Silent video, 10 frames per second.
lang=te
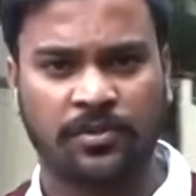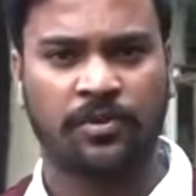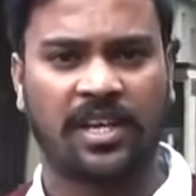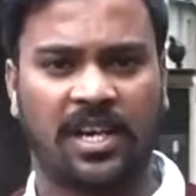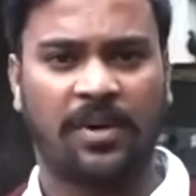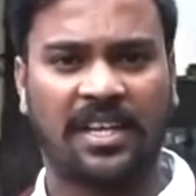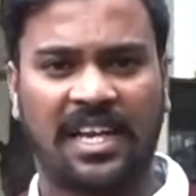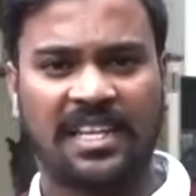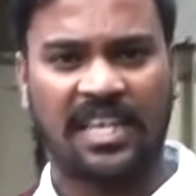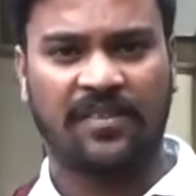చేసుకున్నారు అనమాట
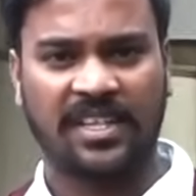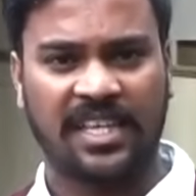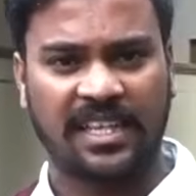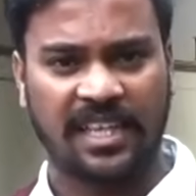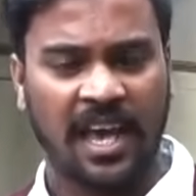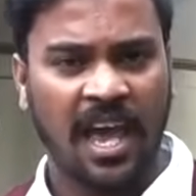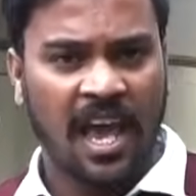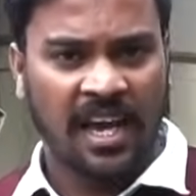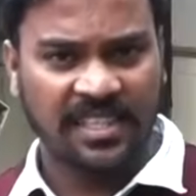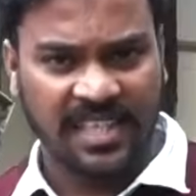దాని తర్వాత ఏదైతే
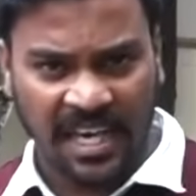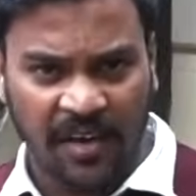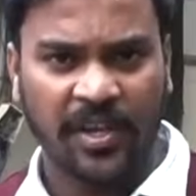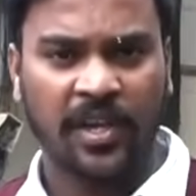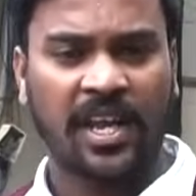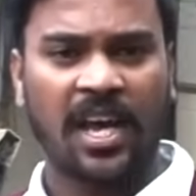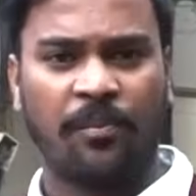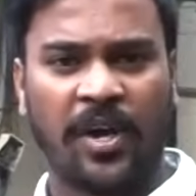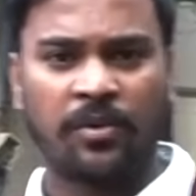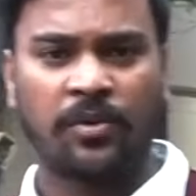ఈ సంఘవి ఉన్న
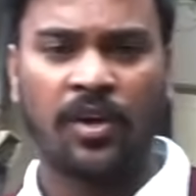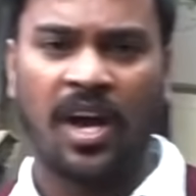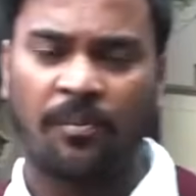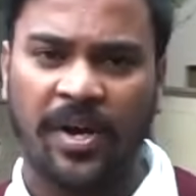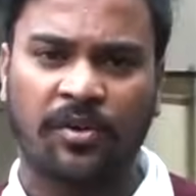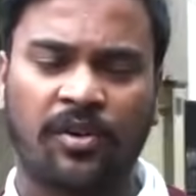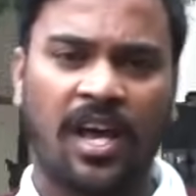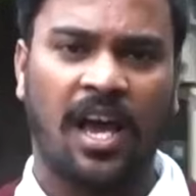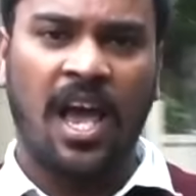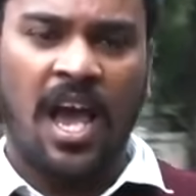అమ్మాయి ఉందో ఆ అమ్మాయి
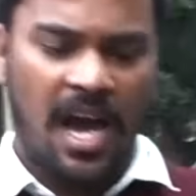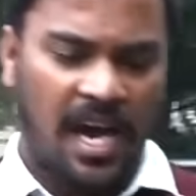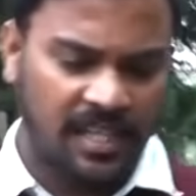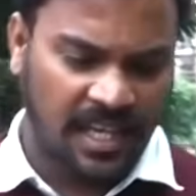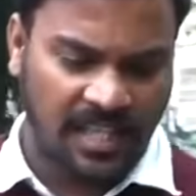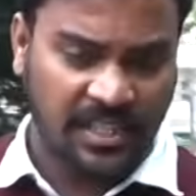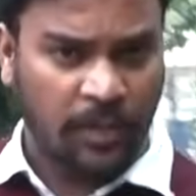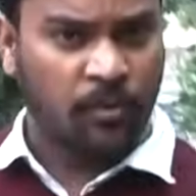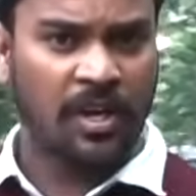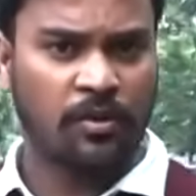కూడా తన
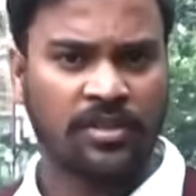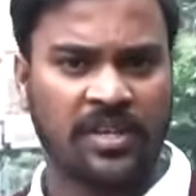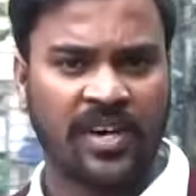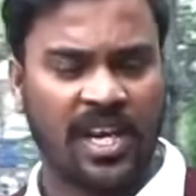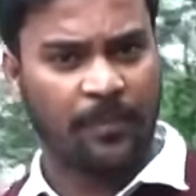చదువుల కోసం వాళ్ళ